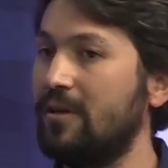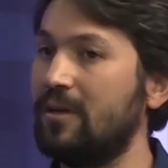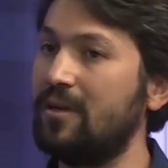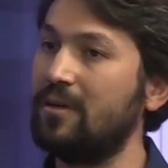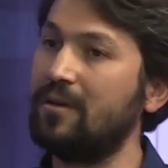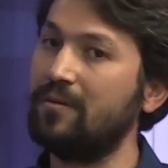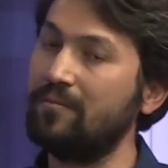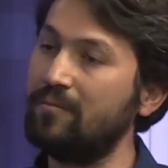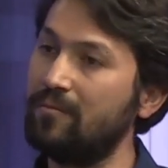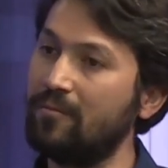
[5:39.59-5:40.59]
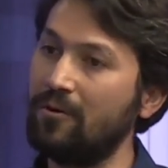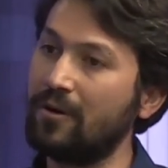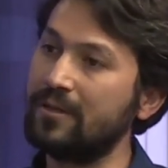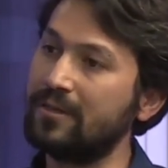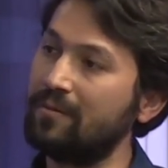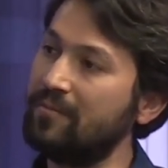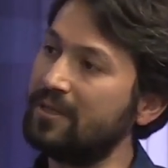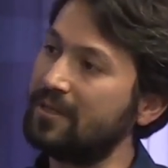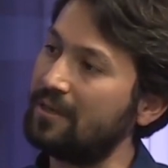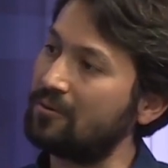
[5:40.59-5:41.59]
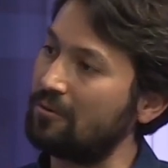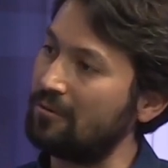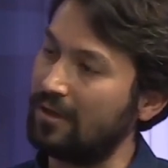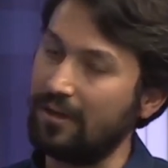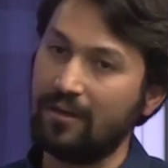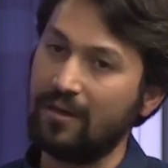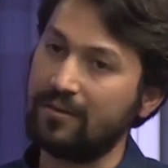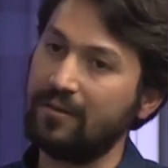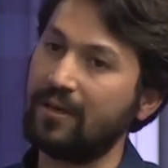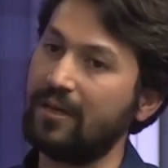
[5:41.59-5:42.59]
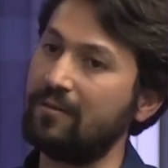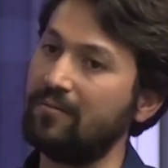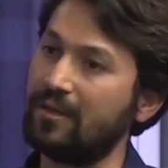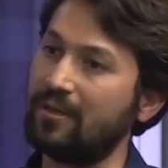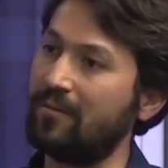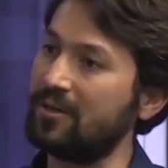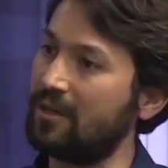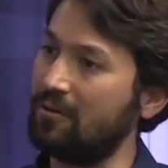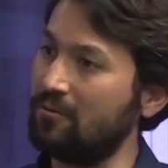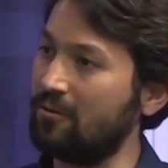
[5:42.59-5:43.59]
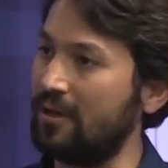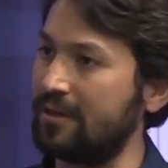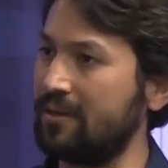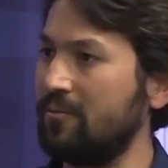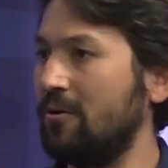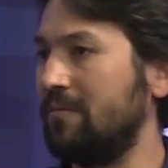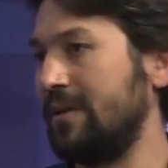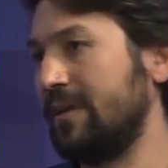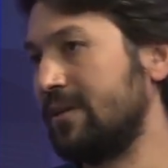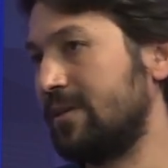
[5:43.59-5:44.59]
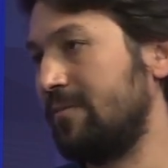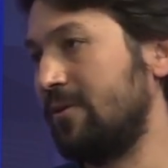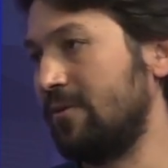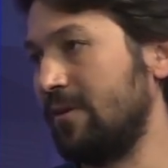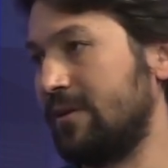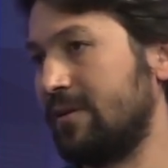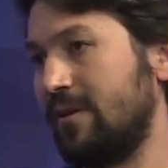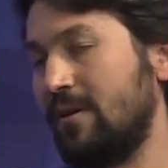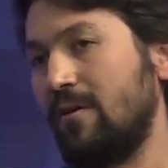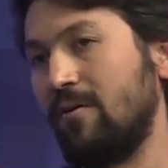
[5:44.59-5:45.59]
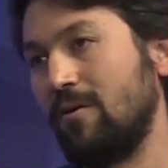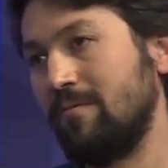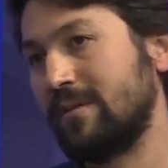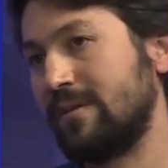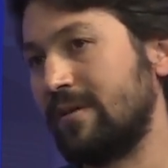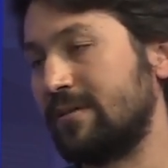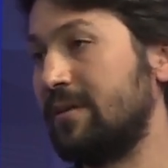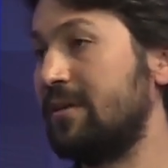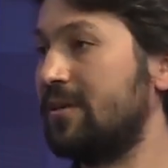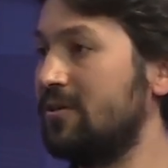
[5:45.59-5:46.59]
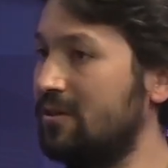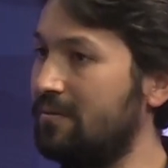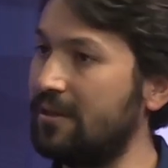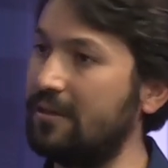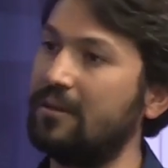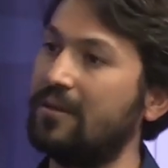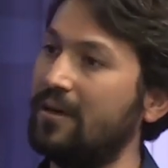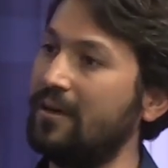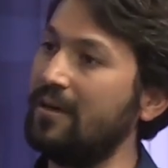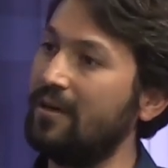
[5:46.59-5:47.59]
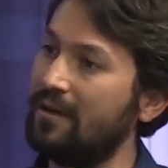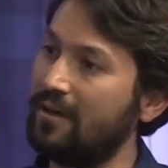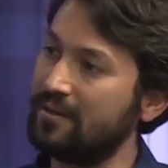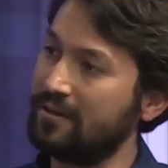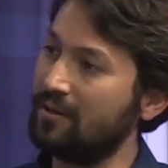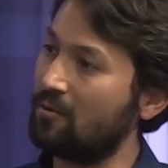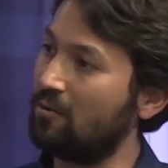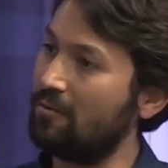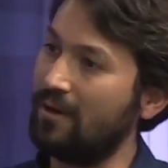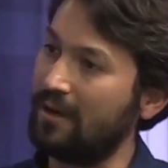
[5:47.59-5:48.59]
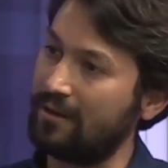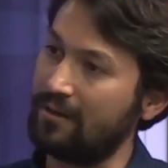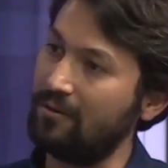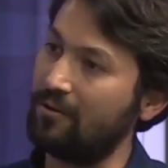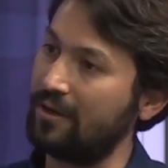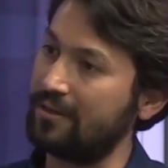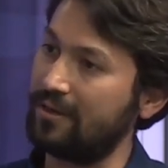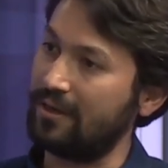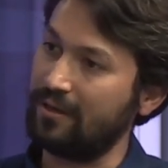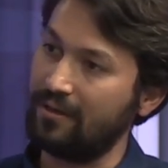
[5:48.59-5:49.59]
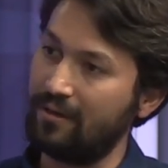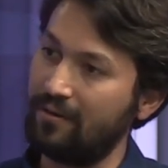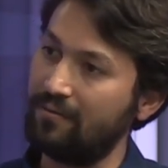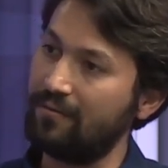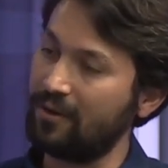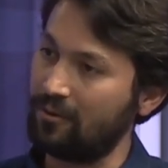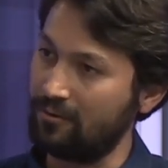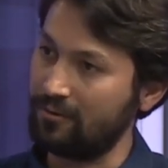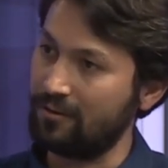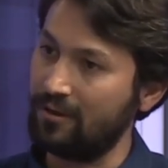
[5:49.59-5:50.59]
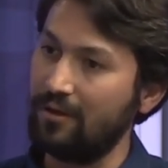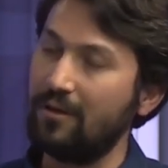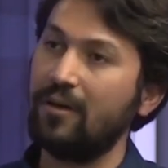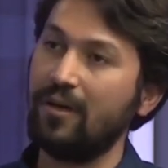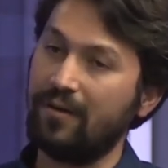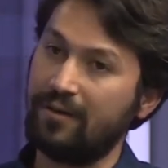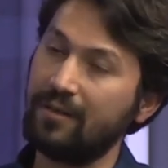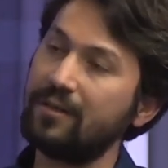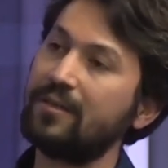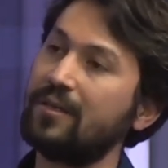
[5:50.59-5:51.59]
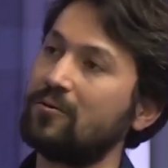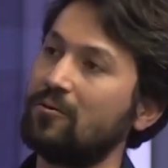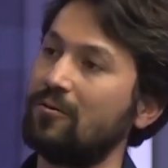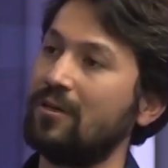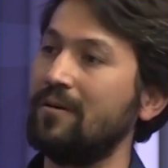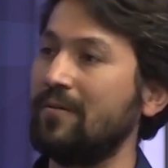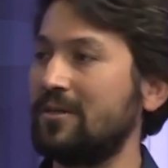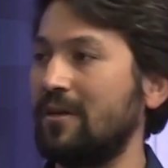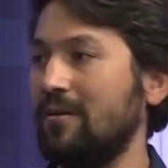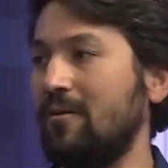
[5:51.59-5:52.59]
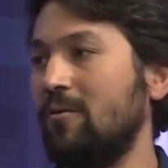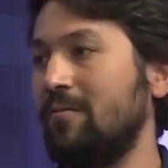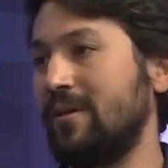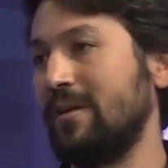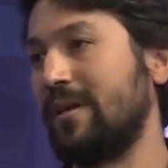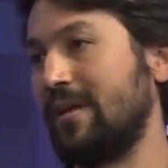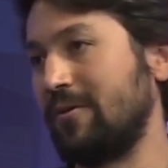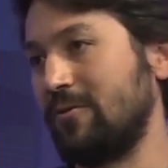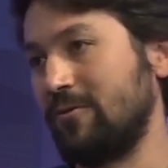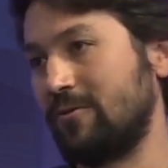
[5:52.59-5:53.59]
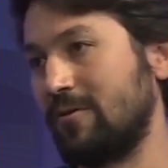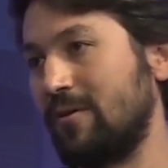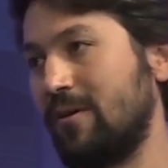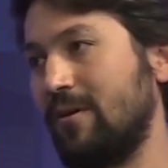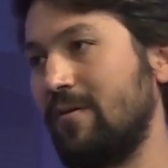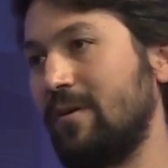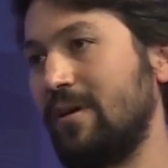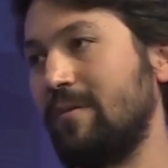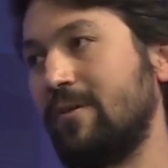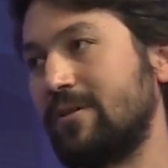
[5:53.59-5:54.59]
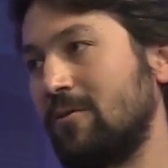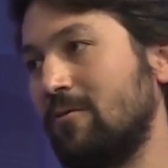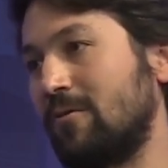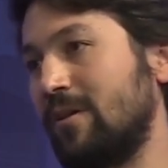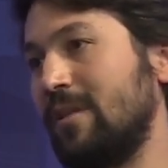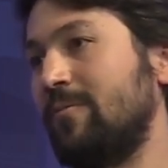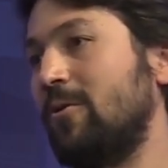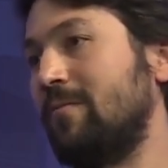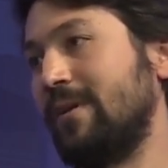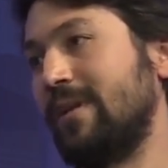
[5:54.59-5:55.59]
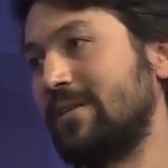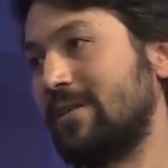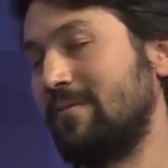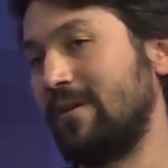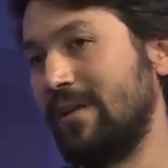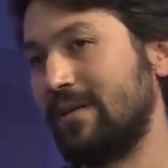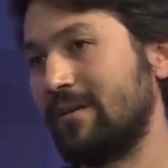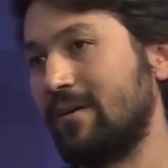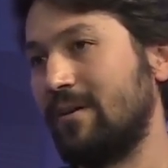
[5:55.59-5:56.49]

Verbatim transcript: Ee, öğrenciler bir sene sonunda hazırlık eğitimlerinde başarılı olurlarsa bölümlerine geçebiliyorlar. Olmazlarsa ikinci bir yıl daha hazırlık okuma hakkı öğrencilere Sadece iki veriyoruz. seneyle mi sınırlı? Evet, iki sene sonunda başarılı olmaları gerekiyor e, başarılı olduklarına bölümlerine geçebilirler.